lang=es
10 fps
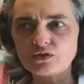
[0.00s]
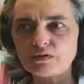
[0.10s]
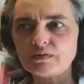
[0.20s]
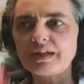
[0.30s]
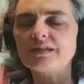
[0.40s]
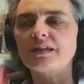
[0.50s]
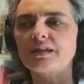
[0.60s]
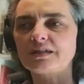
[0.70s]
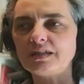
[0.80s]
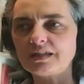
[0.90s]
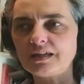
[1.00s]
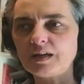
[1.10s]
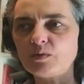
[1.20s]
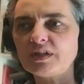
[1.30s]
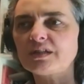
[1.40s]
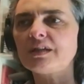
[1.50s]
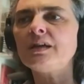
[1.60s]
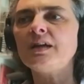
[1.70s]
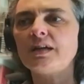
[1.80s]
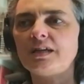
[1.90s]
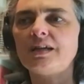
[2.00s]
las obras que existen en la muestra